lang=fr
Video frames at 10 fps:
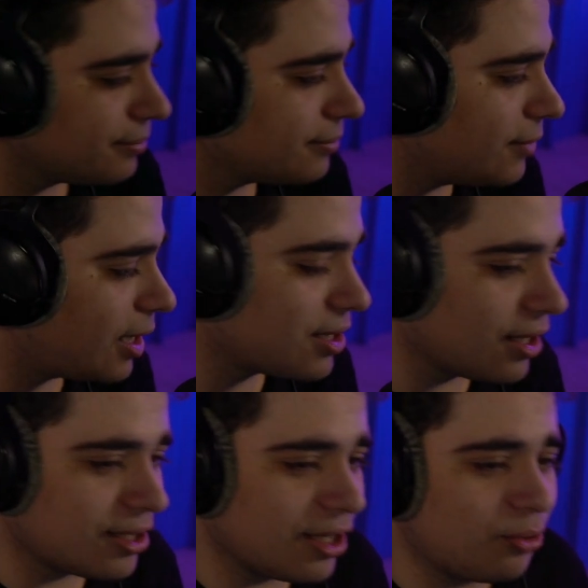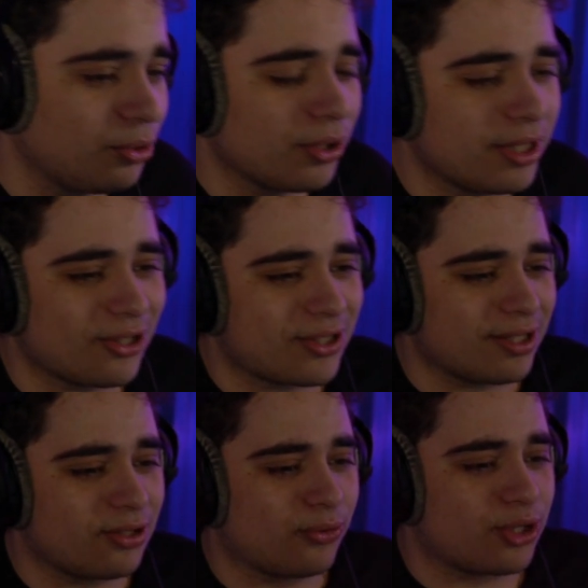Moi, j'écoute que des anciens
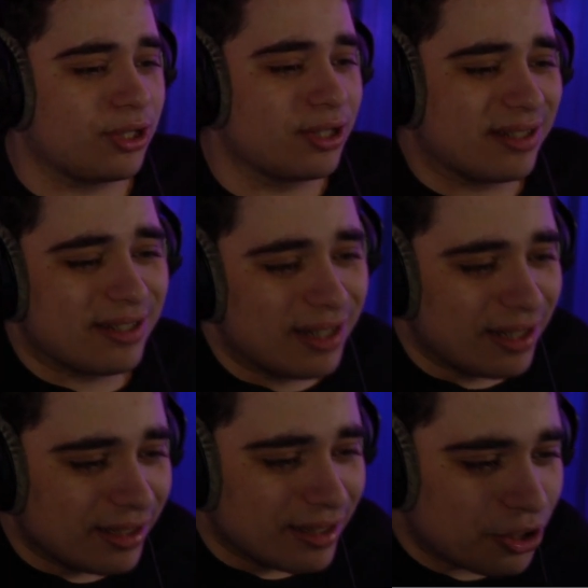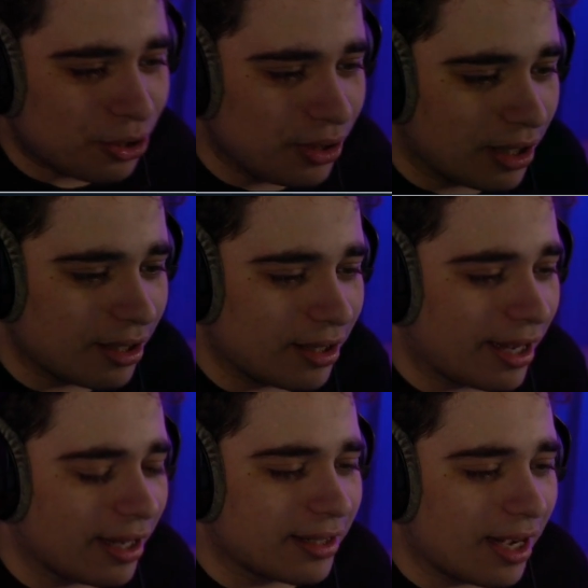sons. Je suis un
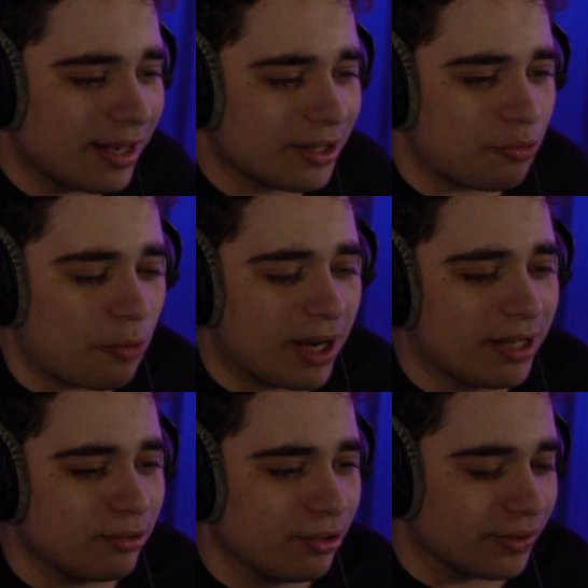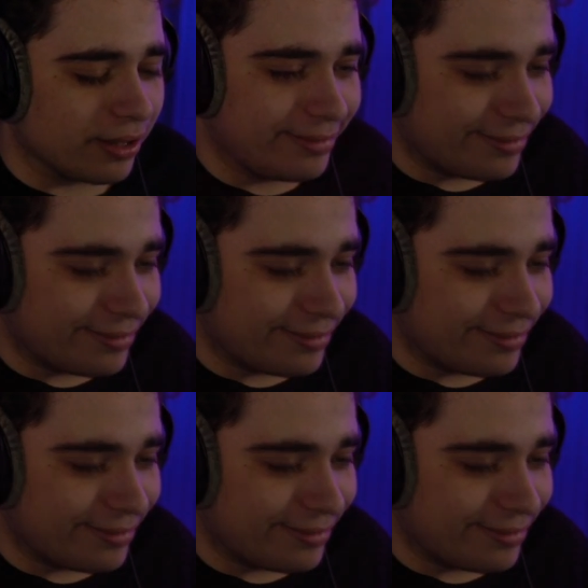ringard, je m'en bats les couilles, frère.